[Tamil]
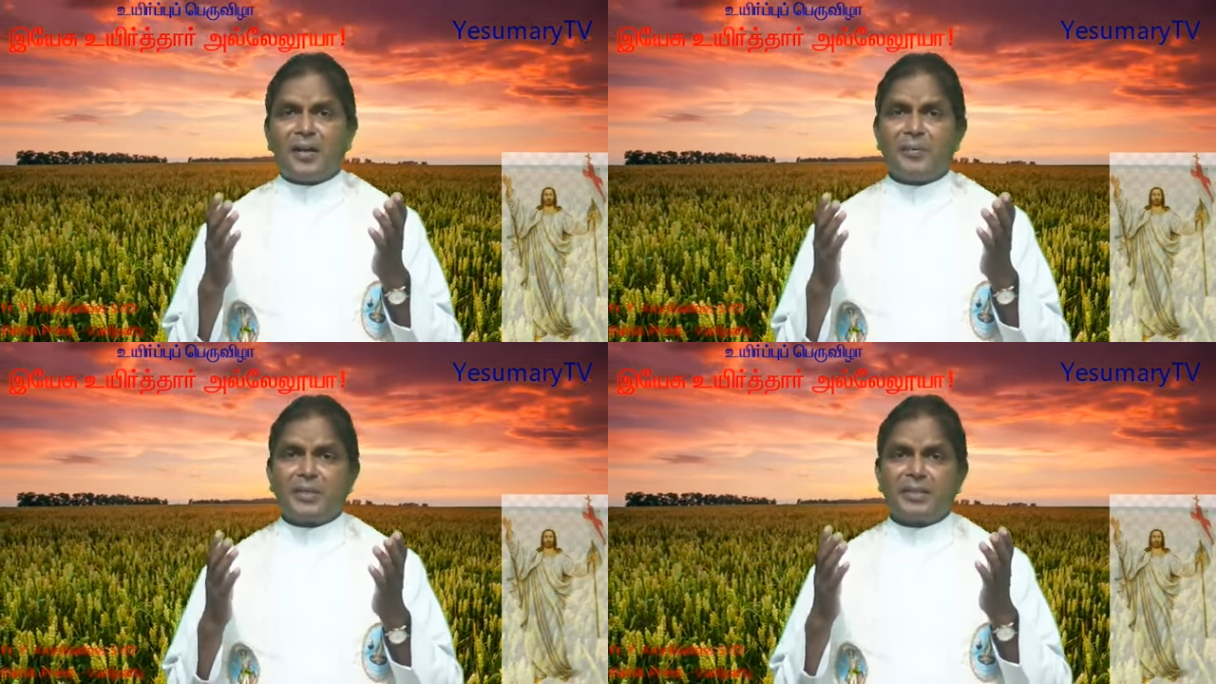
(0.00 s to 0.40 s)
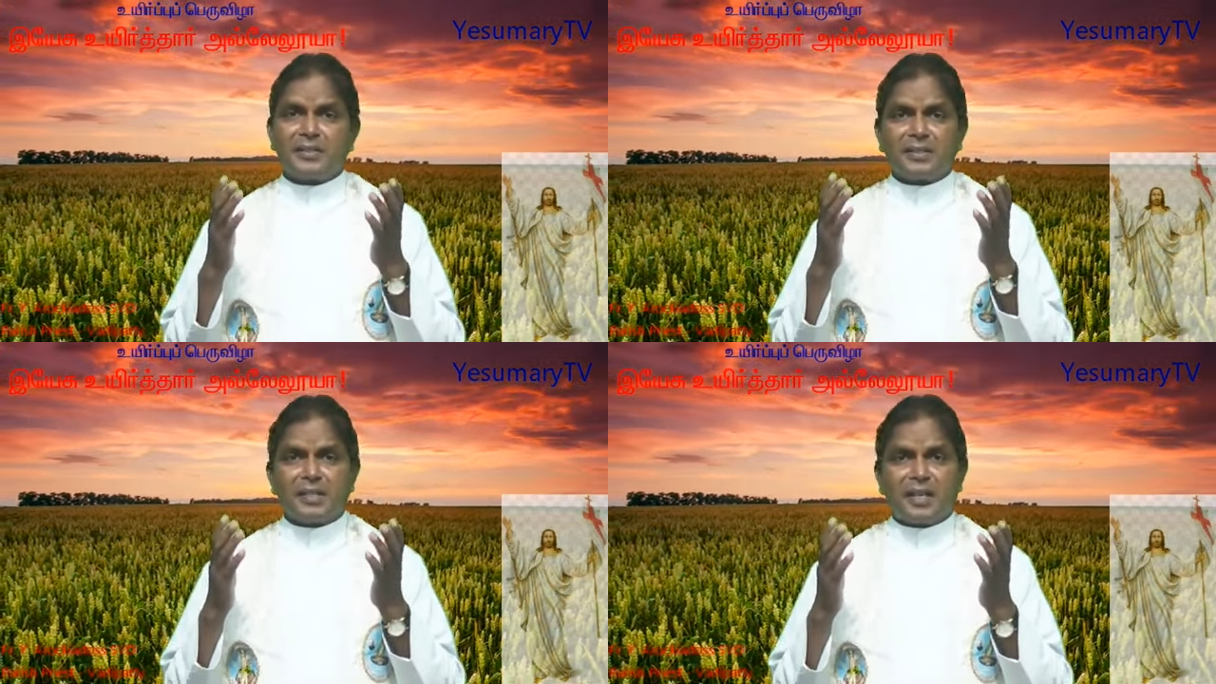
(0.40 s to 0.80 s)
அவன்
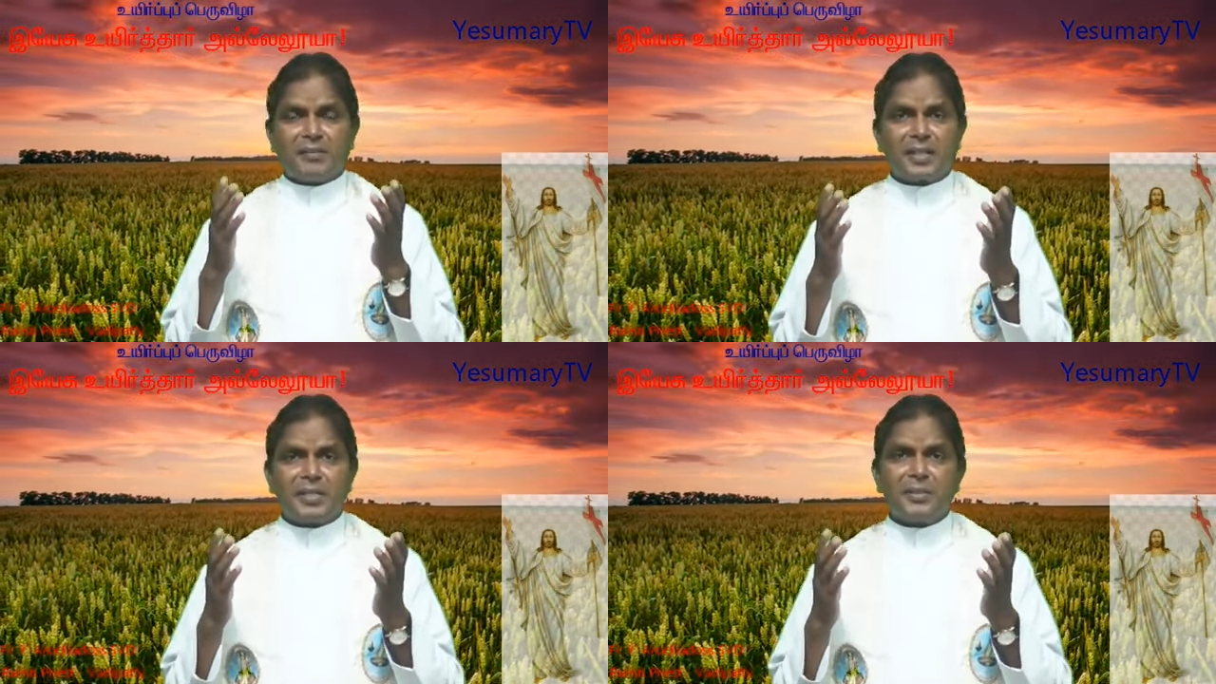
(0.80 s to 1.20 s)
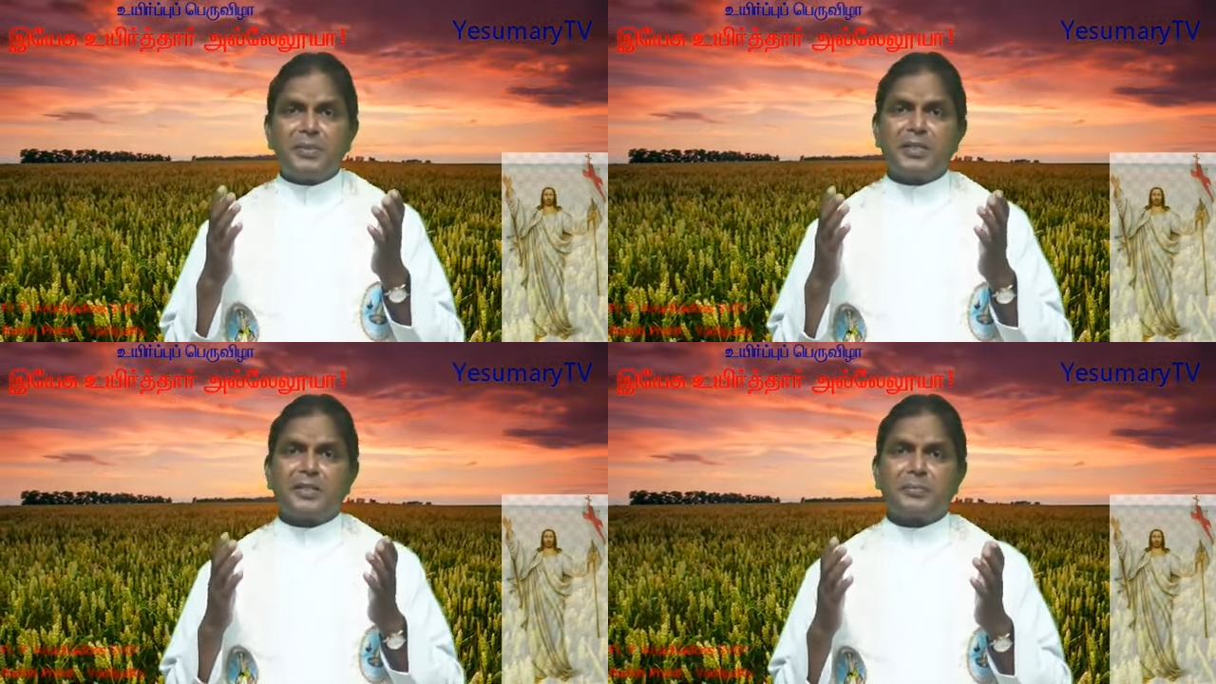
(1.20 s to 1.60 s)
அவன்
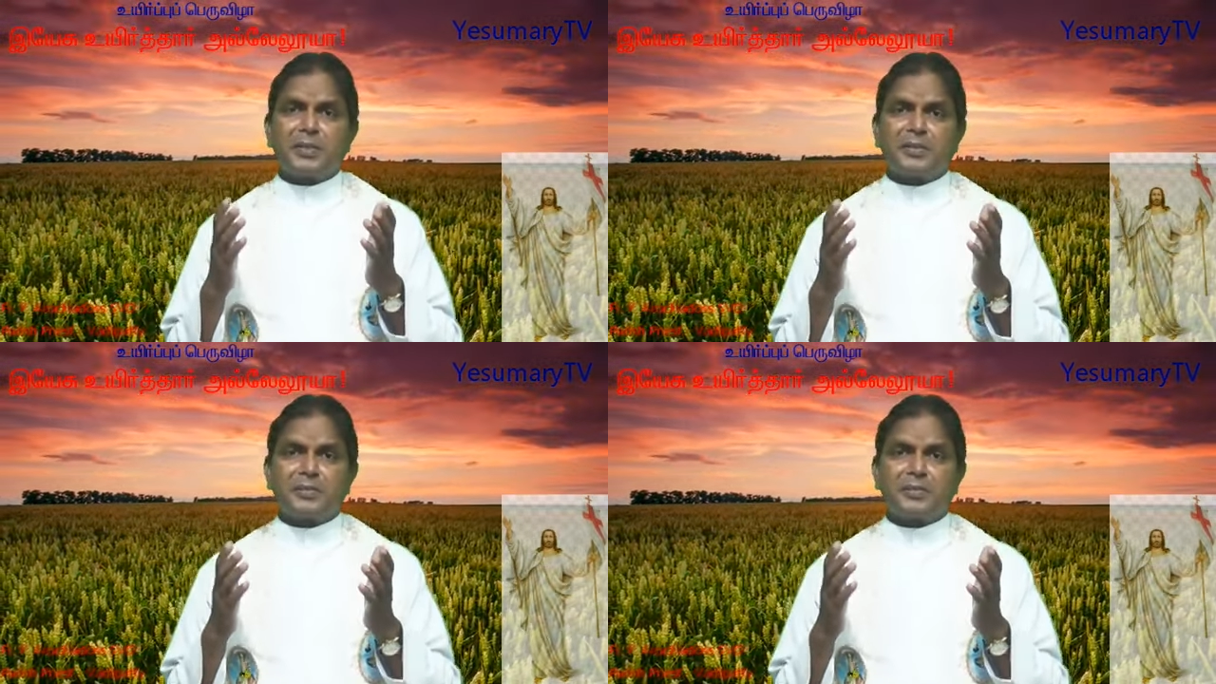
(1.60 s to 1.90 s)
கண்டுபிடிக்கப்பட்டு